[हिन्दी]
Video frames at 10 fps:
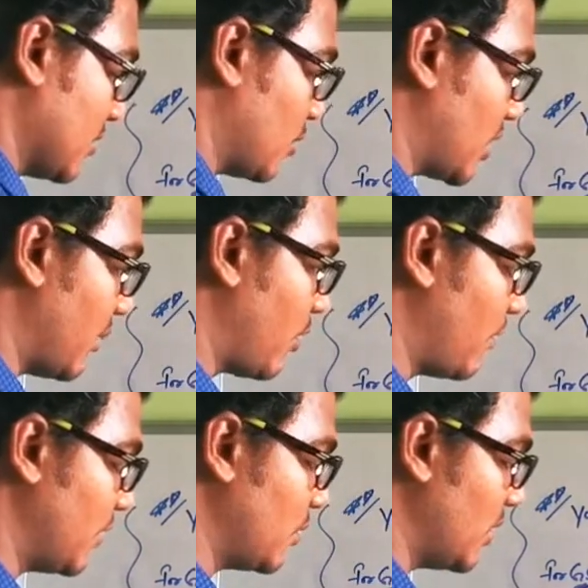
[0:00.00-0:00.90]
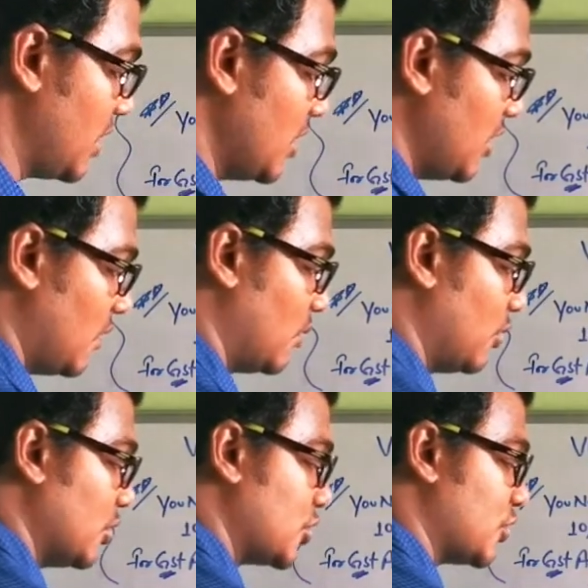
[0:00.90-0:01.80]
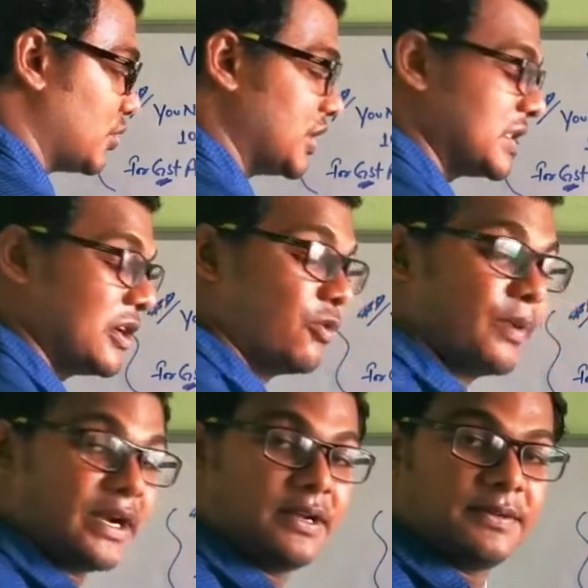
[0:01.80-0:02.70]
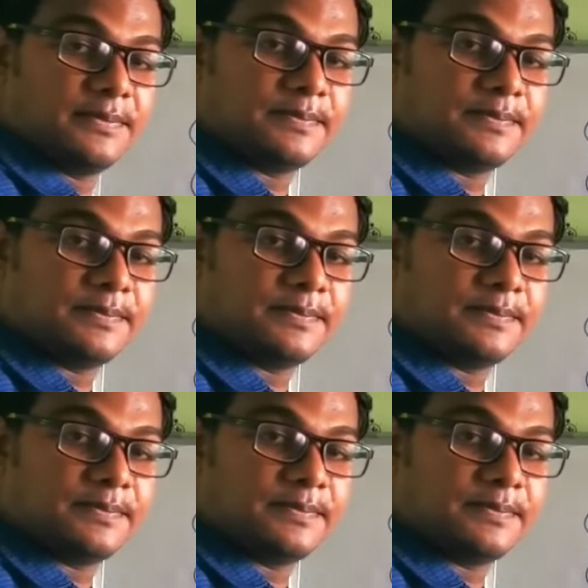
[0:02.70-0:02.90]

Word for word: टोटल प्रॉफिट हुआ वो चौंतीस हज़ार रुपये का